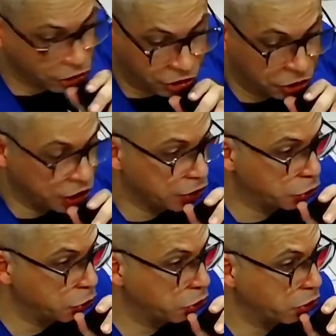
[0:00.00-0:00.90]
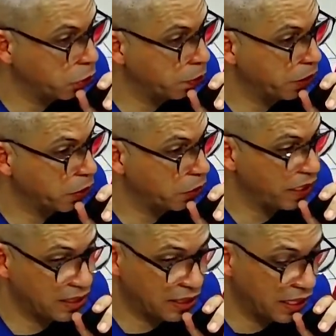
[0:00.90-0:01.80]
que diante do trono branco vai
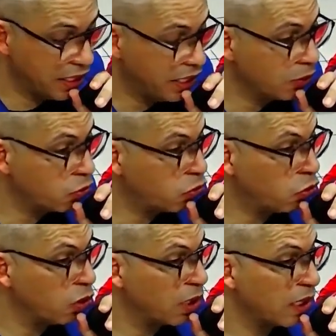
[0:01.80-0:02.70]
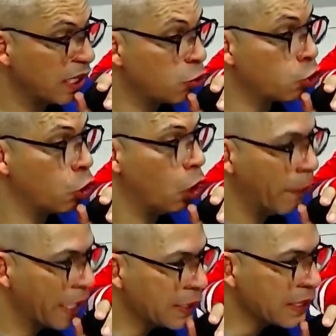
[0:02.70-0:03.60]
ser lido todas as
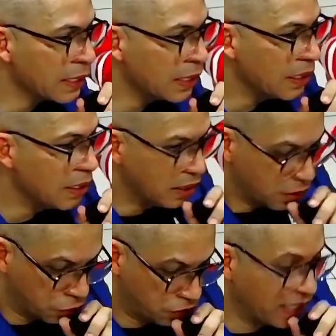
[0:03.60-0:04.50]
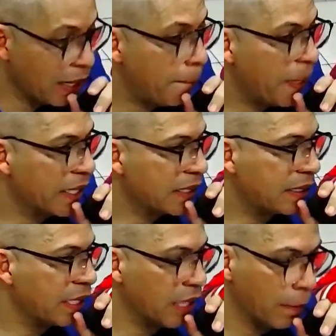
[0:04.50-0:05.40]
obras. Vai
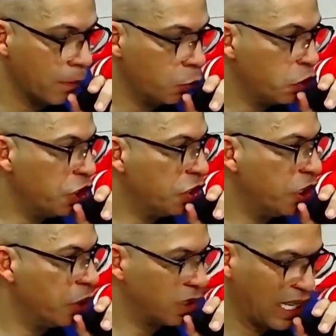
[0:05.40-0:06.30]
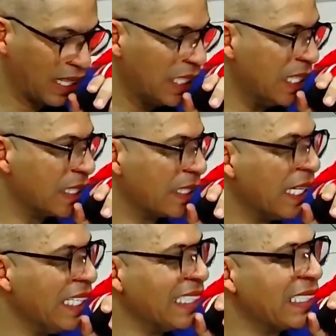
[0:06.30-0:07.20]
aparecer na mão de Deus a criança
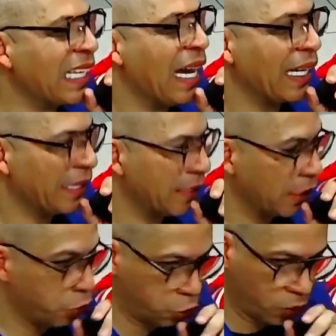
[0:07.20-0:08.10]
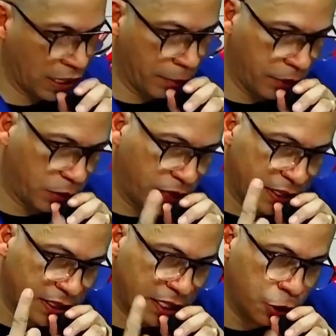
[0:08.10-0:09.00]
intacta e o julgamento vai
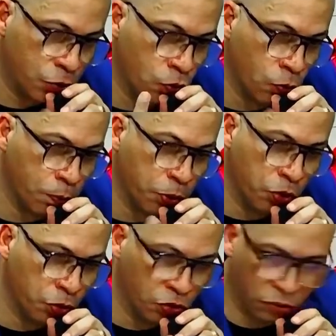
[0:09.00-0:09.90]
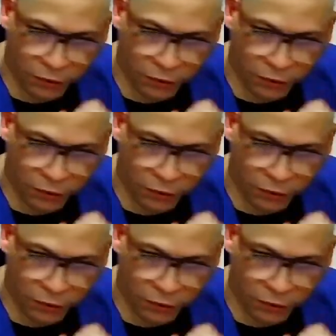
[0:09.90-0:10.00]
ser de um por um.